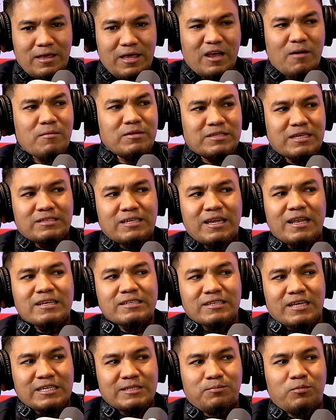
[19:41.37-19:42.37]
Y comencé a hacer
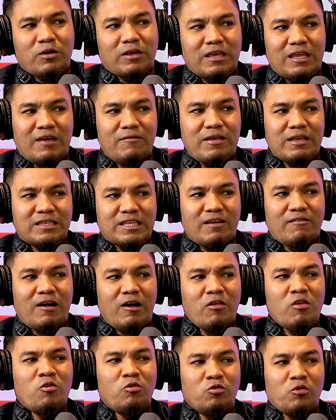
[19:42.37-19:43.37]
sketches porque ya había
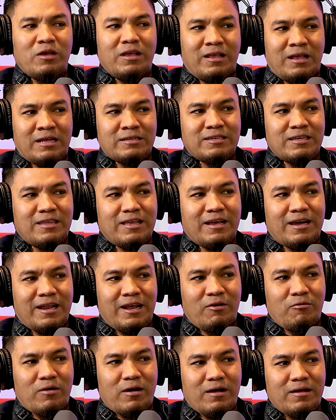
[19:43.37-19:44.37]
trabajado en unos sketches en
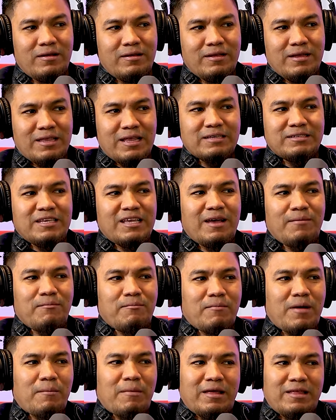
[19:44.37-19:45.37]
Nicaragua. Y hacía
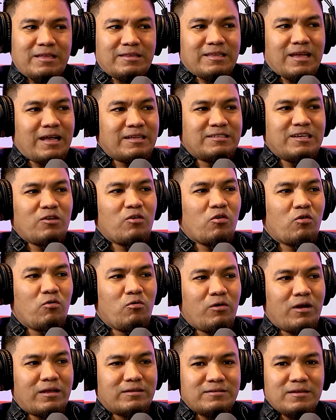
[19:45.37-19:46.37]
mamaditas así,
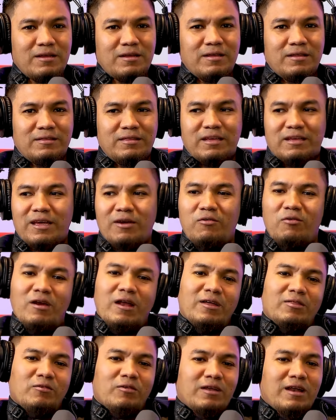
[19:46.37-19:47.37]
locuras, de que
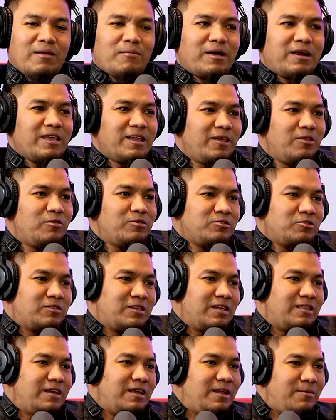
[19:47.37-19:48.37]
Julano era el marido y
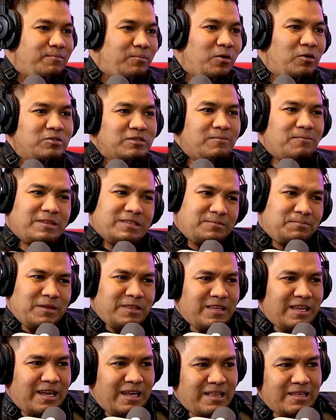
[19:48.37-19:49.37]
Sotana la esposa,
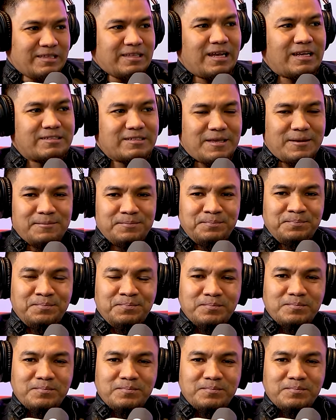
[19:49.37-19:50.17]
pendejaditas así.